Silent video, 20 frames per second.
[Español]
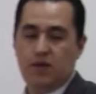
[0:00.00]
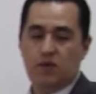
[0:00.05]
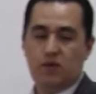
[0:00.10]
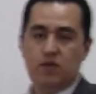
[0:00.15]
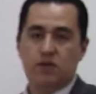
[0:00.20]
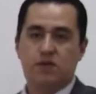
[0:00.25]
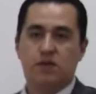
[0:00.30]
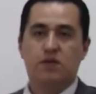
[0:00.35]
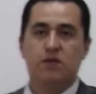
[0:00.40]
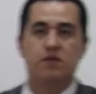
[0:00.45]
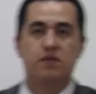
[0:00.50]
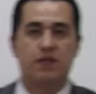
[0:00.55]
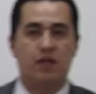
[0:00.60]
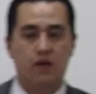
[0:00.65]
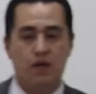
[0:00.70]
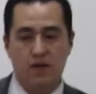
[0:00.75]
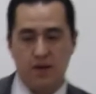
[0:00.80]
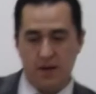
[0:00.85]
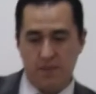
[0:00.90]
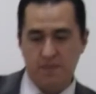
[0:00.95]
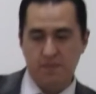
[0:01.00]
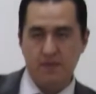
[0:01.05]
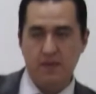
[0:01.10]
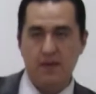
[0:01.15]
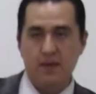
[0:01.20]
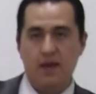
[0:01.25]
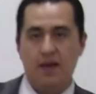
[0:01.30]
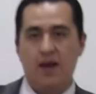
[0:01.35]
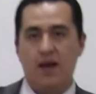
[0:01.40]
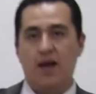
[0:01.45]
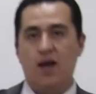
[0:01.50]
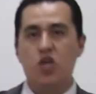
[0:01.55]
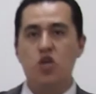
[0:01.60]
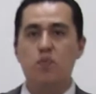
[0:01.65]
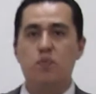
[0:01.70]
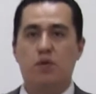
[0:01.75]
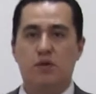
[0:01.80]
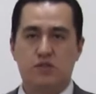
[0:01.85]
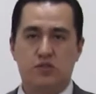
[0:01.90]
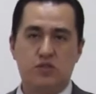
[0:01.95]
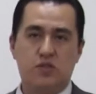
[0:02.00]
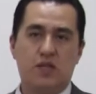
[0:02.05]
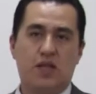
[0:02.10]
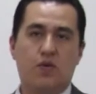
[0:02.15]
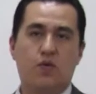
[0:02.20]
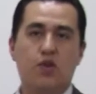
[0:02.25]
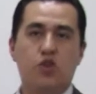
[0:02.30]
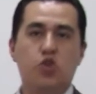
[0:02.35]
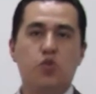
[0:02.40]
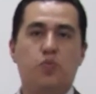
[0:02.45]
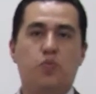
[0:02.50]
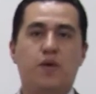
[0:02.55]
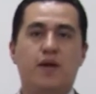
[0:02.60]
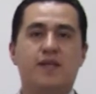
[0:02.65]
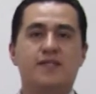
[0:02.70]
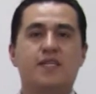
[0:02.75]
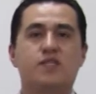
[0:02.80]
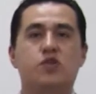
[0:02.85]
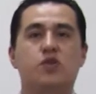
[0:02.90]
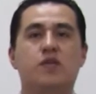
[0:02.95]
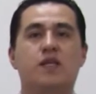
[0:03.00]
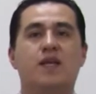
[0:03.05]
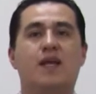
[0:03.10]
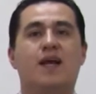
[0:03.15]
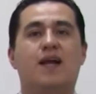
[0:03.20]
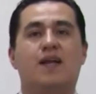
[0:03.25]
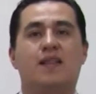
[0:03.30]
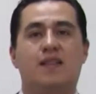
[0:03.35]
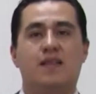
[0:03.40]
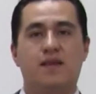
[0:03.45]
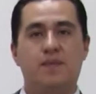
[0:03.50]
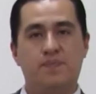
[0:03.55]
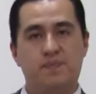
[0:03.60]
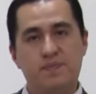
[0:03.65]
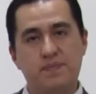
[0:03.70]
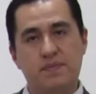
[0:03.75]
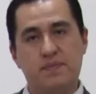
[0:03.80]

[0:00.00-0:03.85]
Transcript: dijo nuestra contadora, hay un proceso en el cual tú puedes exonerarte